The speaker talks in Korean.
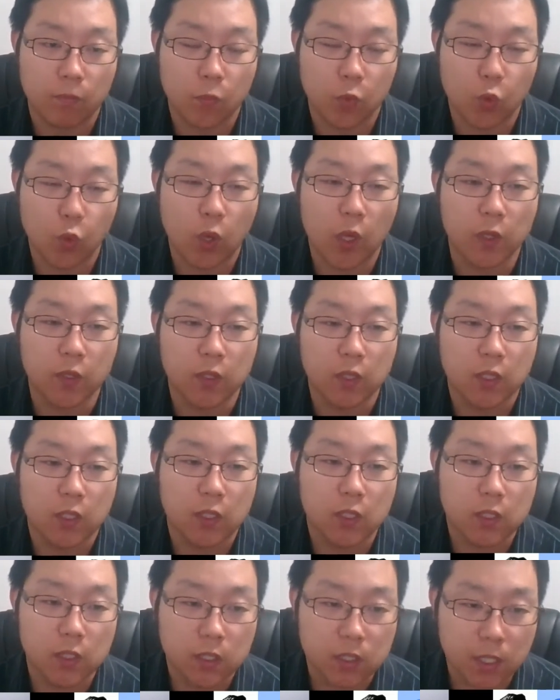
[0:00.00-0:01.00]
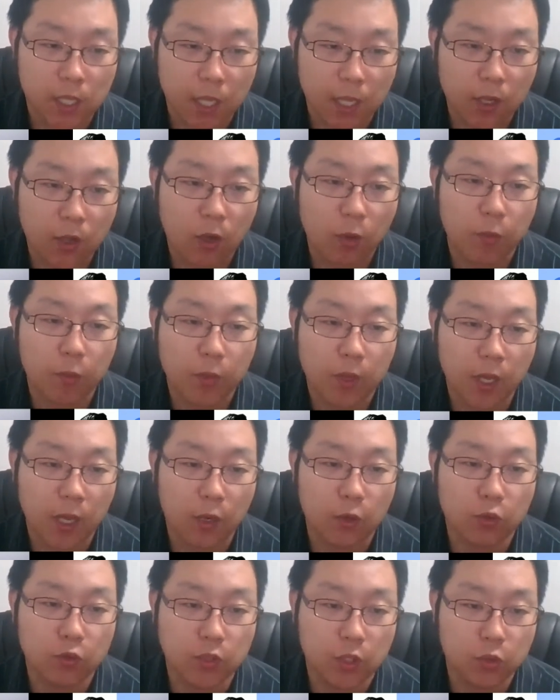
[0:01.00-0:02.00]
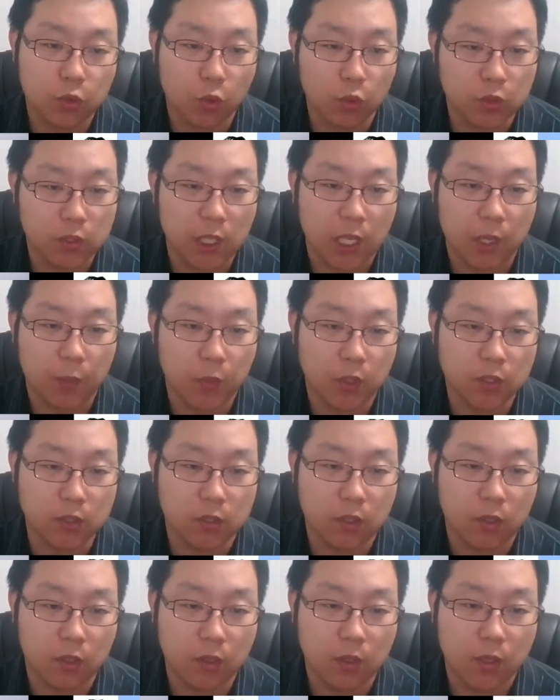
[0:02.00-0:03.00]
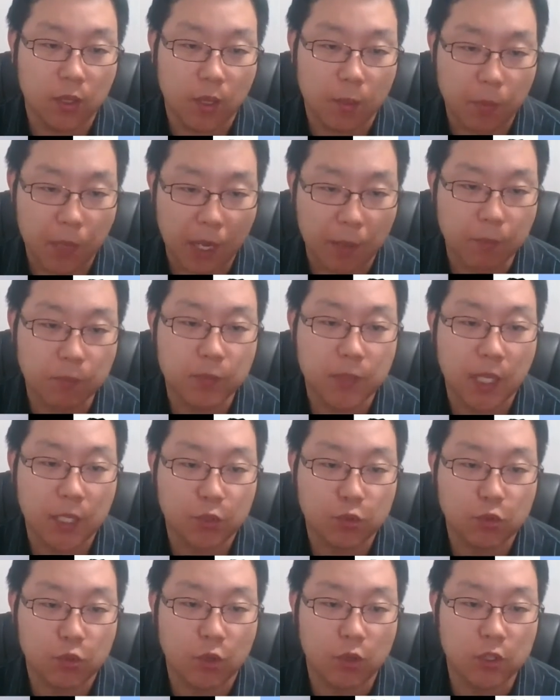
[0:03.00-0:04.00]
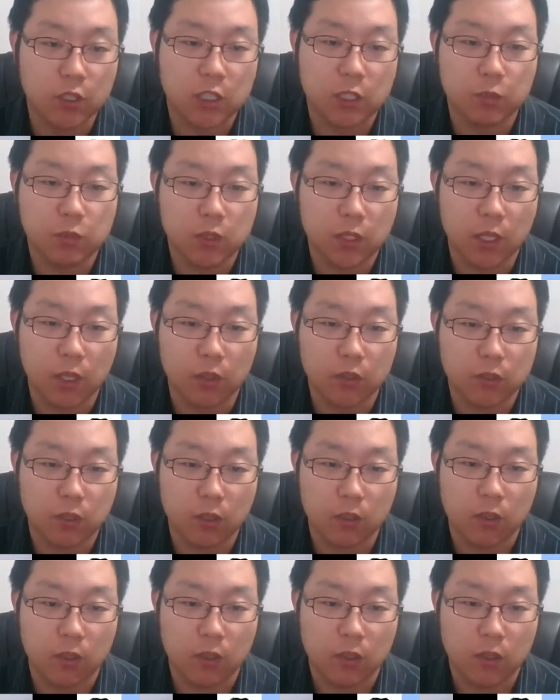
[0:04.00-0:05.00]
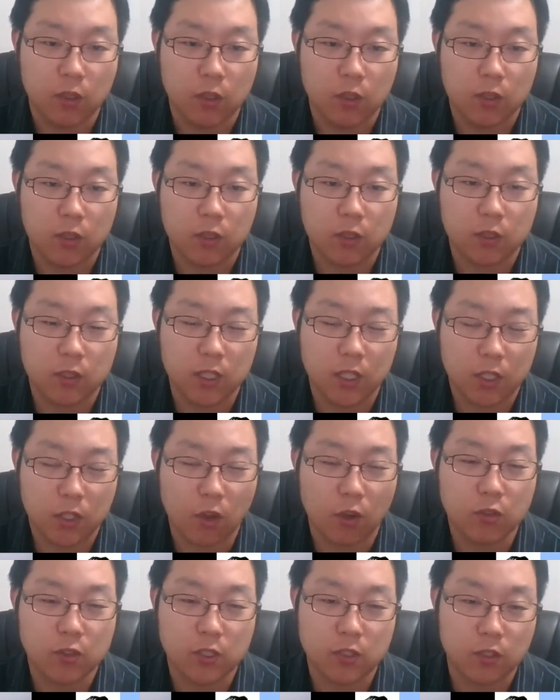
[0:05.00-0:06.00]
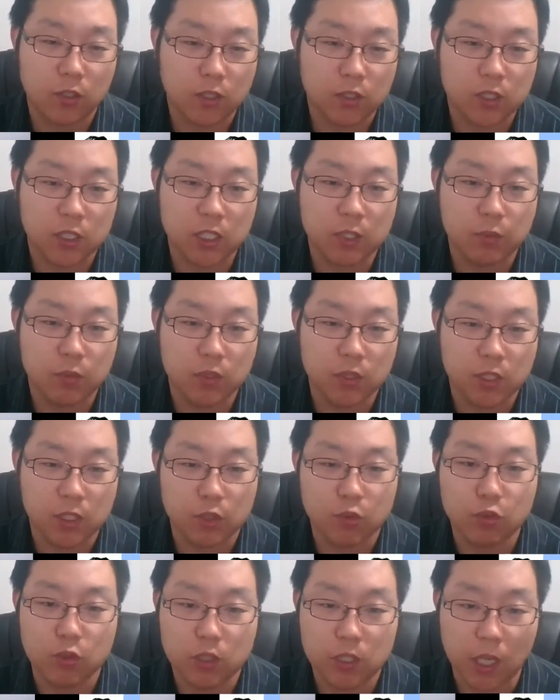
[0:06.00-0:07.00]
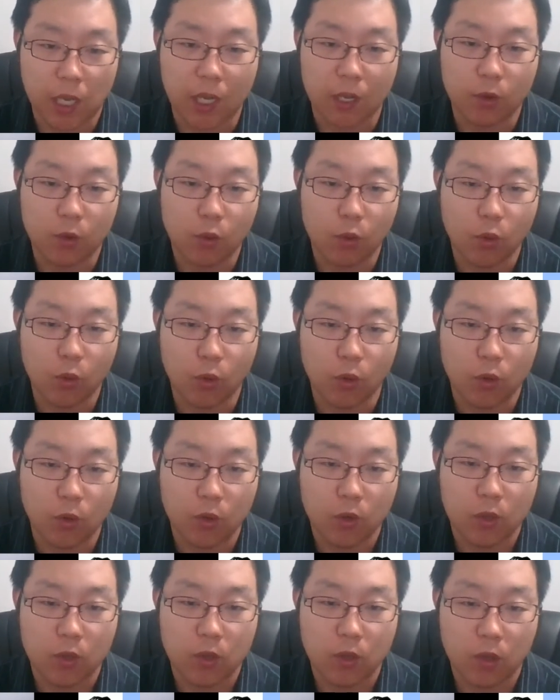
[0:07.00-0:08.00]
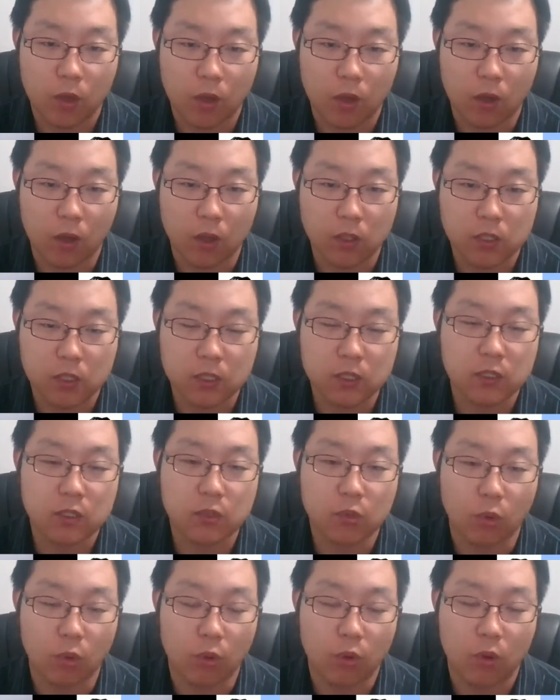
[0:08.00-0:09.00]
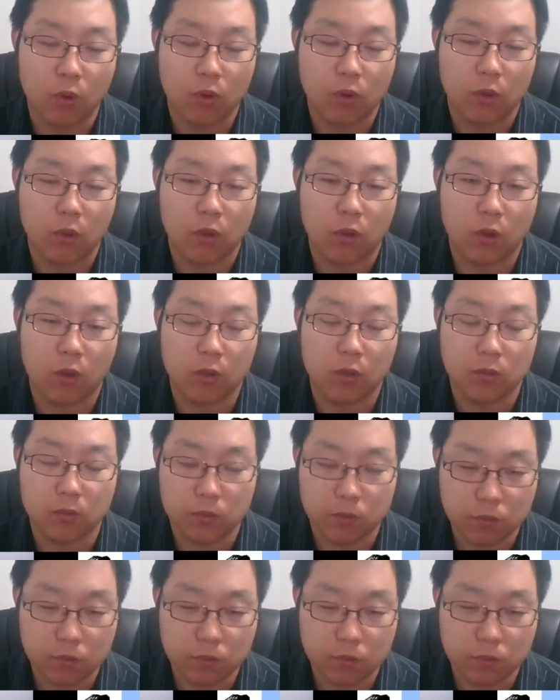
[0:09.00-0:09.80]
또한 생업 가운데 종사하면서 밤낮으로 열심을 내어서 그들의 경제적인 짐을 지우지 않고 어, 스스로 어,